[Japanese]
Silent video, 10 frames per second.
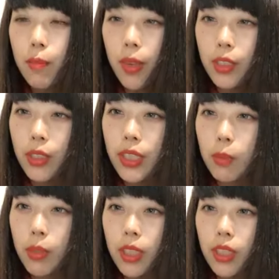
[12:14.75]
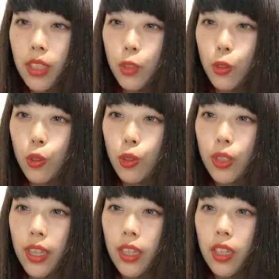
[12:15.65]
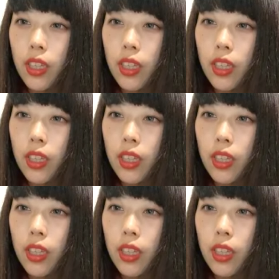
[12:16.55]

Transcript: 前の駅まで行ったところで、